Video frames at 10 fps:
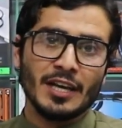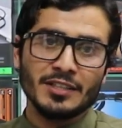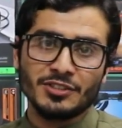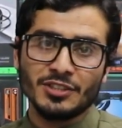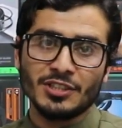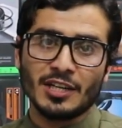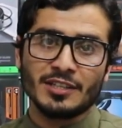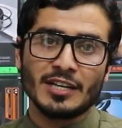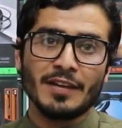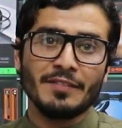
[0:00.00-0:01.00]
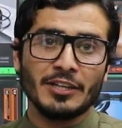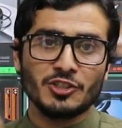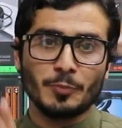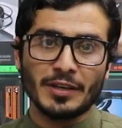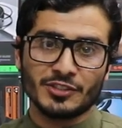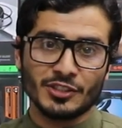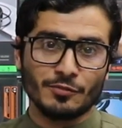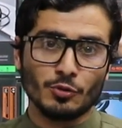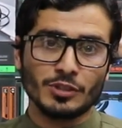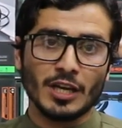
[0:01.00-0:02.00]
एच डी डी हार्ड ड्राइव
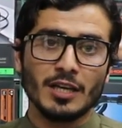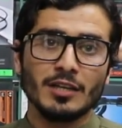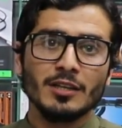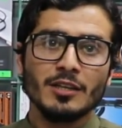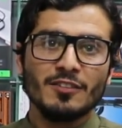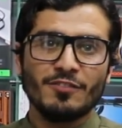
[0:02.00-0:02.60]
एक्सपेंसिव होते हैं